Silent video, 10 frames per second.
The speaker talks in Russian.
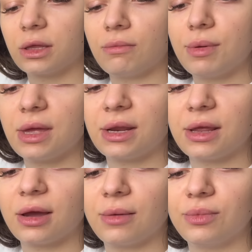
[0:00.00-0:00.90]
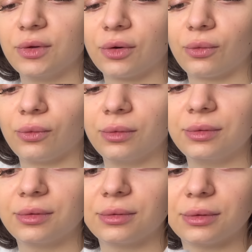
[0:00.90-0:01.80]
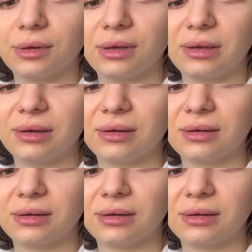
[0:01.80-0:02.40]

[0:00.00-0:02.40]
теперь я беру и,